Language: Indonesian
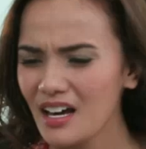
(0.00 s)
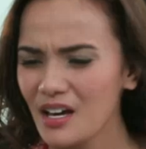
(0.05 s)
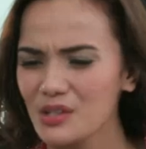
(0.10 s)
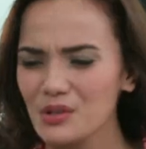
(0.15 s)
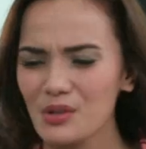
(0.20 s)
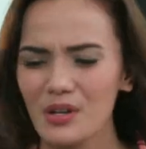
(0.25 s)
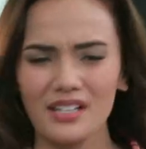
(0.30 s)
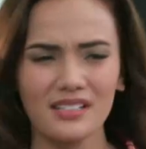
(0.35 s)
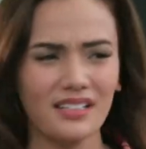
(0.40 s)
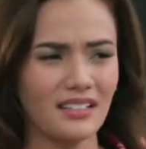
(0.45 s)

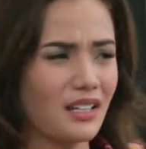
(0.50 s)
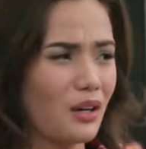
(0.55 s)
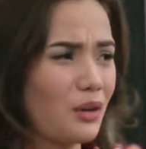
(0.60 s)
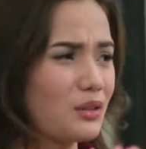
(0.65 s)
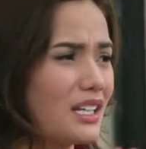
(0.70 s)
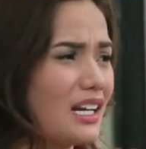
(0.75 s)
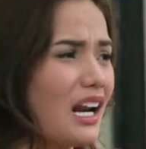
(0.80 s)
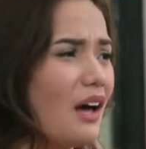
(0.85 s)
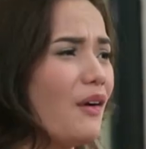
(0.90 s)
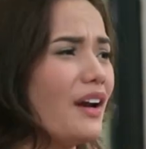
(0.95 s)
Soalnya saya
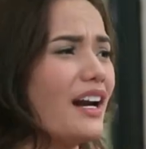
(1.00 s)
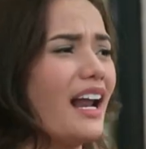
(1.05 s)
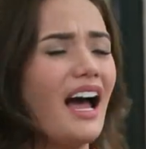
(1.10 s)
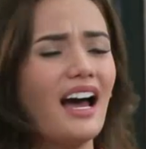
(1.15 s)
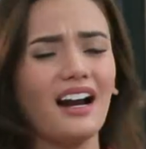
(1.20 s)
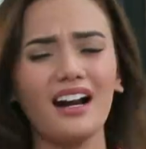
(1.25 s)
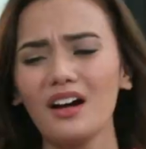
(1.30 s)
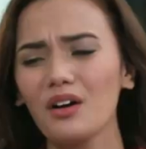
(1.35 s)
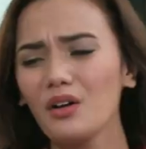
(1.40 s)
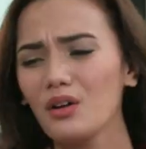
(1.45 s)
takutnya lawan
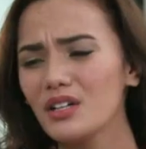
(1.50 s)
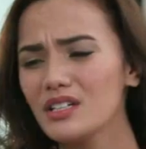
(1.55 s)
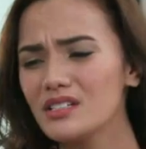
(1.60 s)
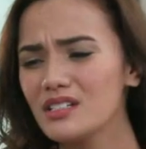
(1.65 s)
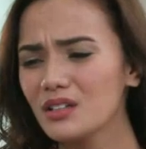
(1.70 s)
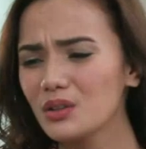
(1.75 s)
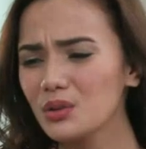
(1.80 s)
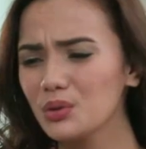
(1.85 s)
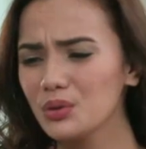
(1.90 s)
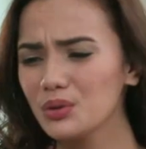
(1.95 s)
arah kalau di
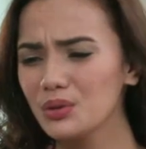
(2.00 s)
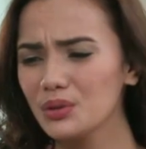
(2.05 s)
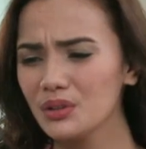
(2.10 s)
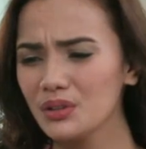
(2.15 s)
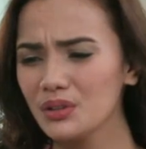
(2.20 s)
situ.